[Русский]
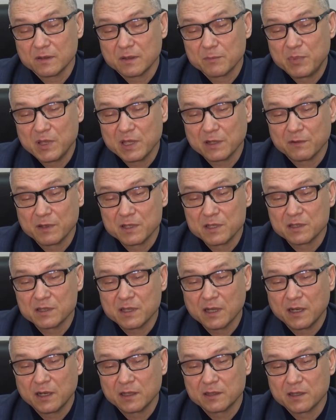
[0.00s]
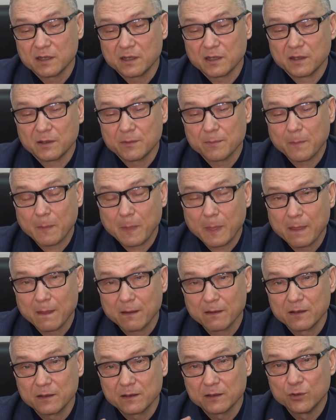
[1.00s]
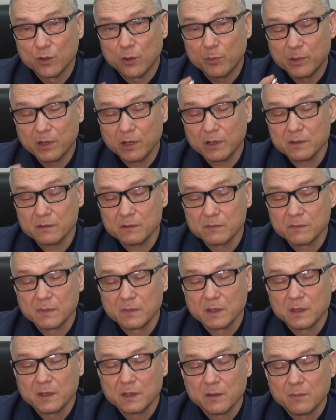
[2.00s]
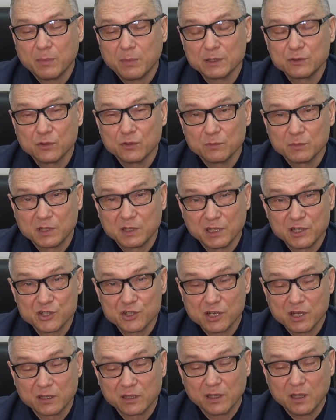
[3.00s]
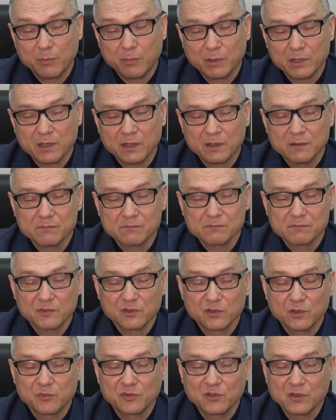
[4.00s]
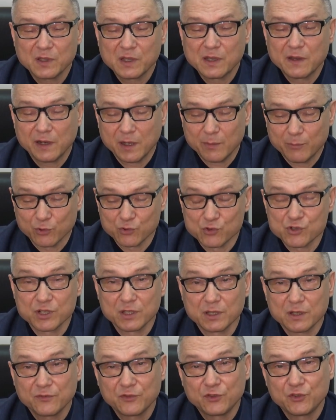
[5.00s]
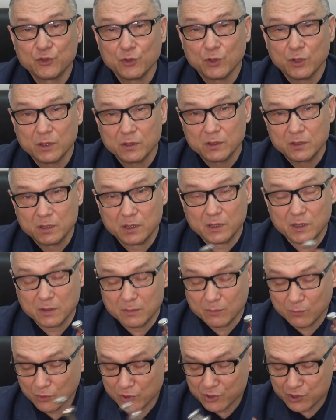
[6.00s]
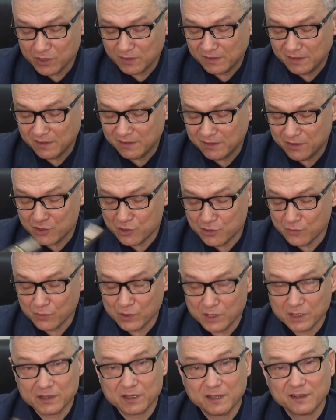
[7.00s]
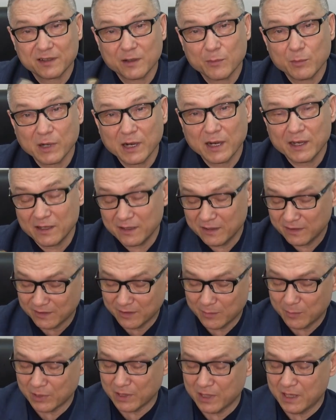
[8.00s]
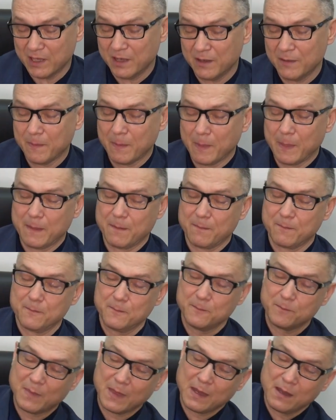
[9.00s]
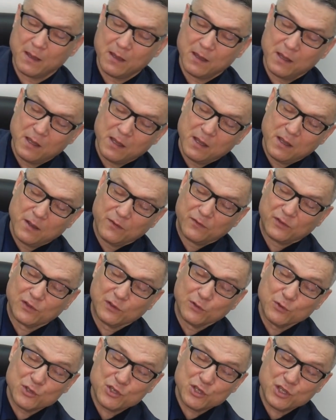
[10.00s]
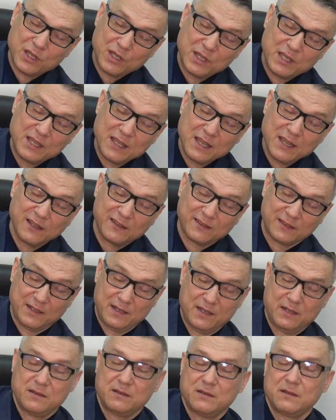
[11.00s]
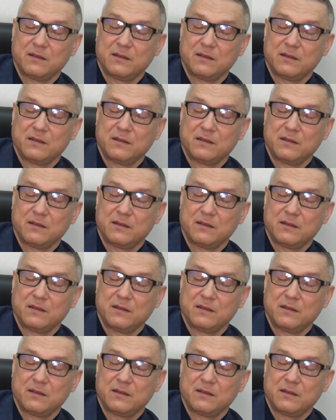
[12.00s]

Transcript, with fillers: первая деталь это кнопка, потом крышка клапана, собственно говоря, пружина. Все. Больше здесь ничего нет. Разобрали, собрали. В случае, если